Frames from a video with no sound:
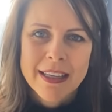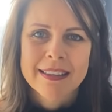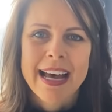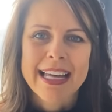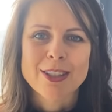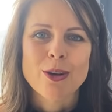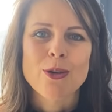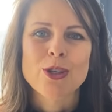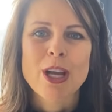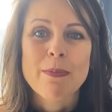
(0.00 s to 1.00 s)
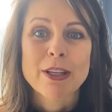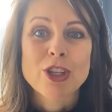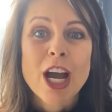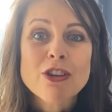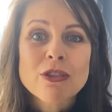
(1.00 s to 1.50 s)
da astrologia para
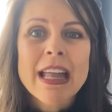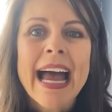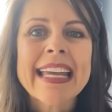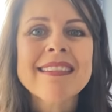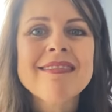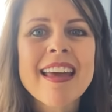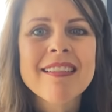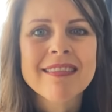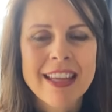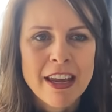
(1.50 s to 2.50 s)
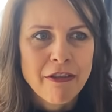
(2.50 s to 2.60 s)
te ajudar a entender